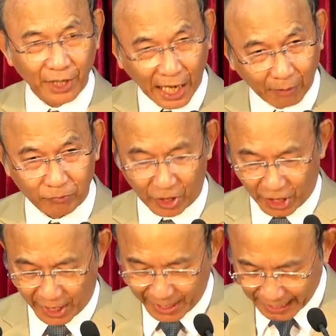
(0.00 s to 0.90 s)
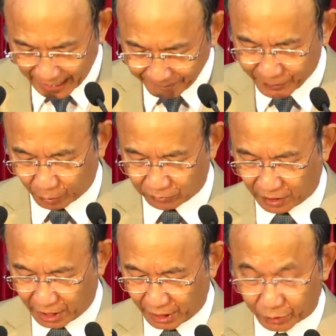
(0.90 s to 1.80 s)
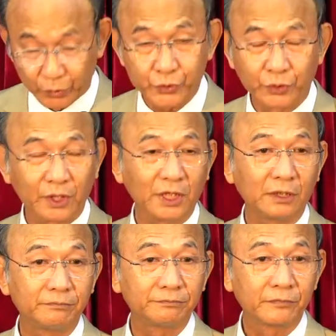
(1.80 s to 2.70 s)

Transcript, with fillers: học hỏi, áp dụng lời của Chúa